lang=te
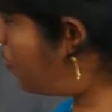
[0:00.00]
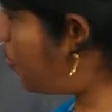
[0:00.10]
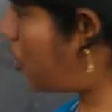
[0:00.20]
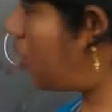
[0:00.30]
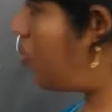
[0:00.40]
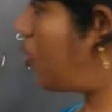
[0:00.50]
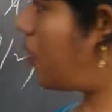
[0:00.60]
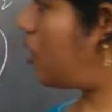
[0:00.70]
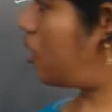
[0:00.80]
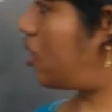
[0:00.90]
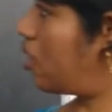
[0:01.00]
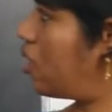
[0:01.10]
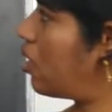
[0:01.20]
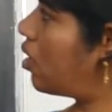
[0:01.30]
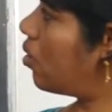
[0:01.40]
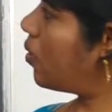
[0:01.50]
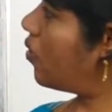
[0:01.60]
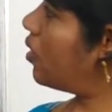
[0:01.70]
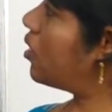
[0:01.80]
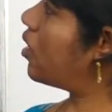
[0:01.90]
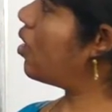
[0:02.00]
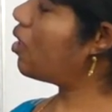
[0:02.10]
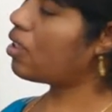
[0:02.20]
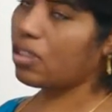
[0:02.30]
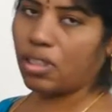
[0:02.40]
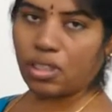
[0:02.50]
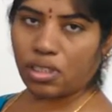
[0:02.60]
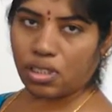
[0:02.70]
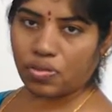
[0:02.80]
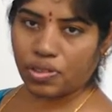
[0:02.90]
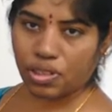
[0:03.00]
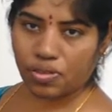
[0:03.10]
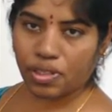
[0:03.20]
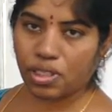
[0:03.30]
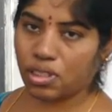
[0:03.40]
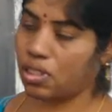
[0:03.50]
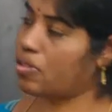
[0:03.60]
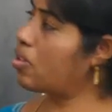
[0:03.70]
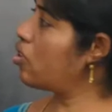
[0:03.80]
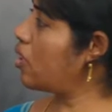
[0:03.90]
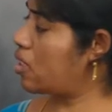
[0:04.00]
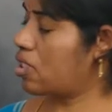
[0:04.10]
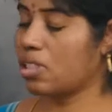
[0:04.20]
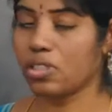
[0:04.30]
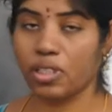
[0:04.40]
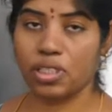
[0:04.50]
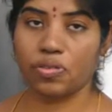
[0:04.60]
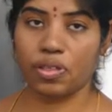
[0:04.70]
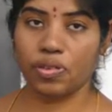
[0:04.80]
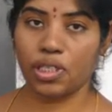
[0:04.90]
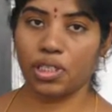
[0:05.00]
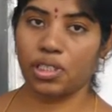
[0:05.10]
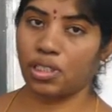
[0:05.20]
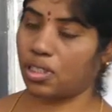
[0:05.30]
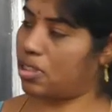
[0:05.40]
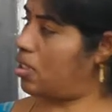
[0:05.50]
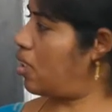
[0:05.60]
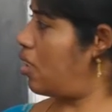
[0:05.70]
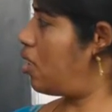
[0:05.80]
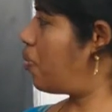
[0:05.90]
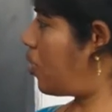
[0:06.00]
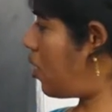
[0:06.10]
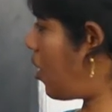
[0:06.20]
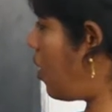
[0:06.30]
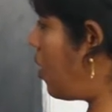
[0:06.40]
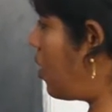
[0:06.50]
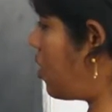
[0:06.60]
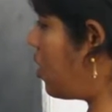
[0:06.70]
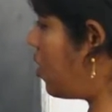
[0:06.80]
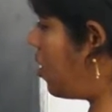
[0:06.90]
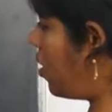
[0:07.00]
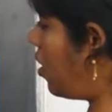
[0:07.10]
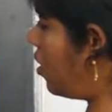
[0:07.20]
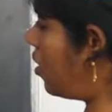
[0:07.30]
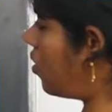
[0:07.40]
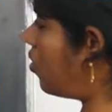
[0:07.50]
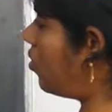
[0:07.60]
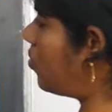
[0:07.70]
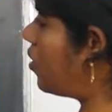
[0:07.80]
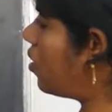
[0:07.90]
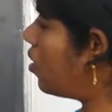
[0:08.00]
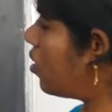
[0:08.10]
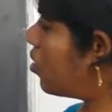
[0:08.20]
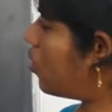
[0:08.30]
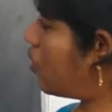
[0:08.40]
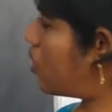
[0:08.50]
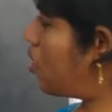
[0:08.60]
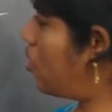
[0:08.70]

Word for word: పద్ధతి ఇప్పుడు మనం చేసింది ఇంకా మనం ఏం చేయాలి ఎస్ వన్ స్క్వేర్ ఈజ్ ఈక్వల్ టు ఎస్ ఇంటూ ఎస్ వన్ వన్ అనేది ఇంకా చేయాలి ఇప్పుడు ఆ క్యాలిక్యులేషన్ అంతా చేయాలి దీంట్లో సో ఫస్ట్